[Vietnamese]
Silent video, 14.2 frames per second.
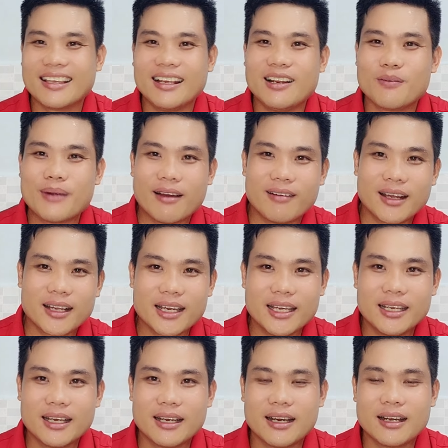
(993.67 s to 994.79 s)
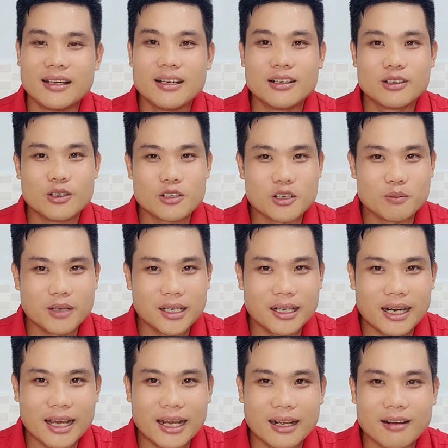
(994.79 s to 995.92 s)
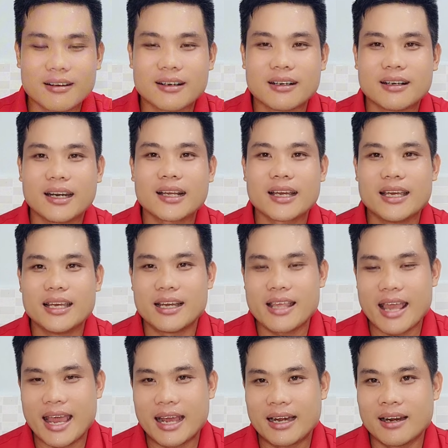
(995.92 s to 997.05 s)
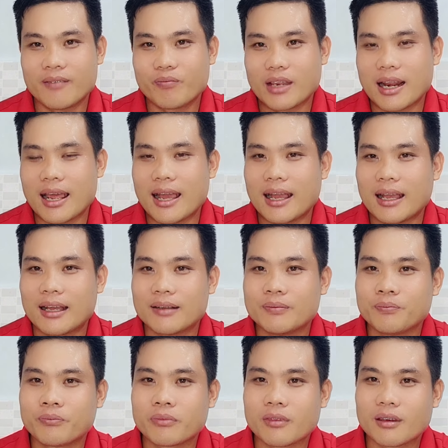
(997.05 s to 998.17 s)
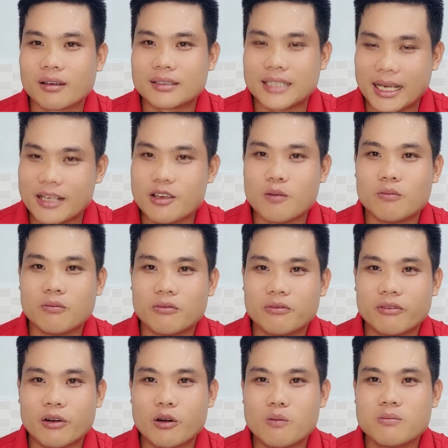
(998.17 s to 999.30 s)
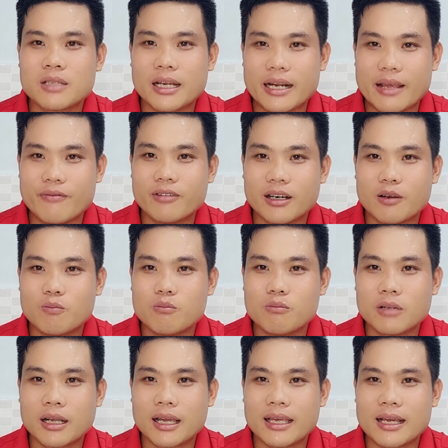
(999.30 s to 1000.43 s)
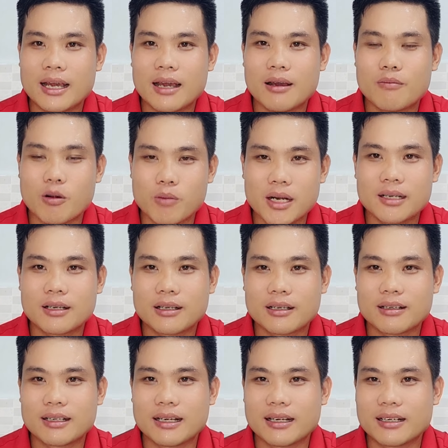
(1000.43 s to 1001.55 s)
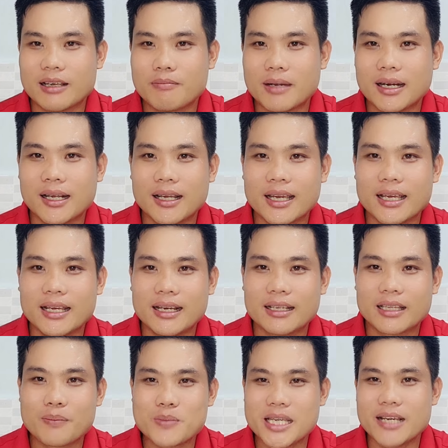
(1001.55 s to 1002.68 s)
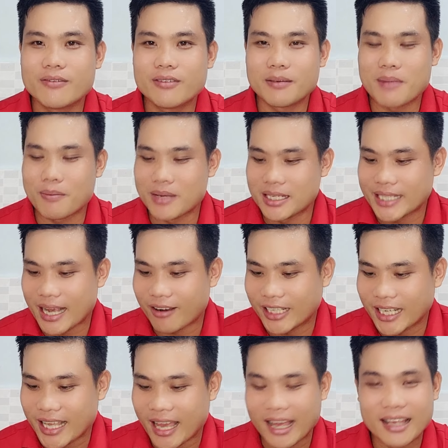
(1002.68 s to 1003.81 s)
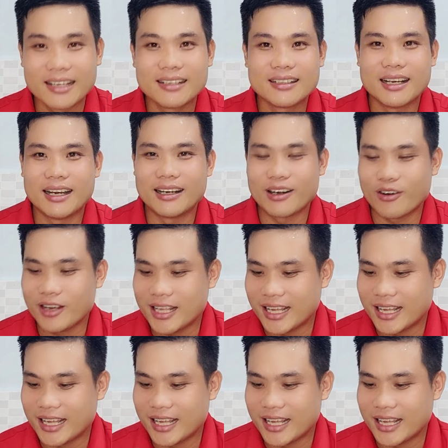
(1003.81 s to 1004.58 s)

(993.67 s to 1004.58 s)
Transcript: thì lúc nào Lucky uh, nói chung uh, là Lucky ở nhà đó là sẽ dùng vào đúng thời điểm và đúng cái uh, mục đích khi mà Lucky uh, tiếp chiến với bà mì xào hay cả nhà à, nói